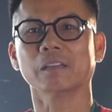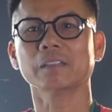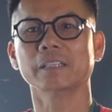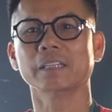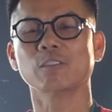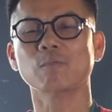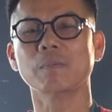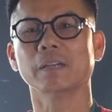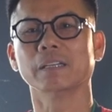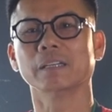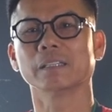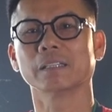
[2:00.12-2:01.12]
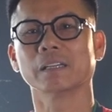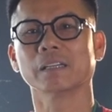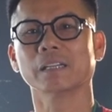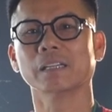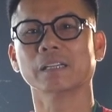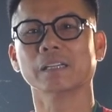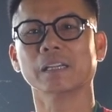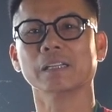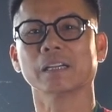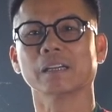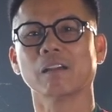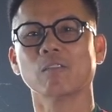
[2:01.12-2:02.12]
riêng của mình cho cái các
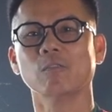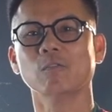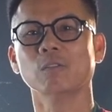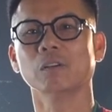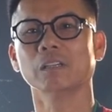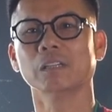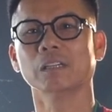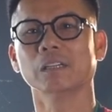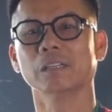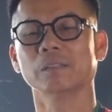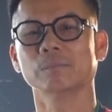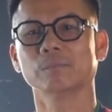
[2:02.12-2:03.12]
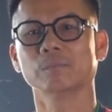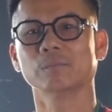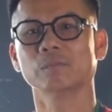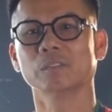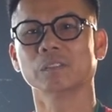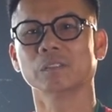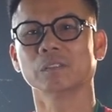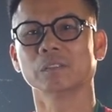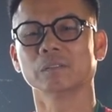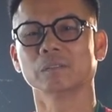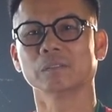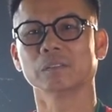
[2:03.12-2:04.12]
trận đấu uh,
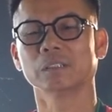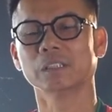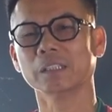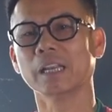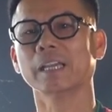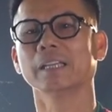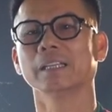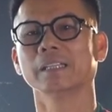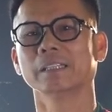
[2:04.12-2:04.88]
trước đây.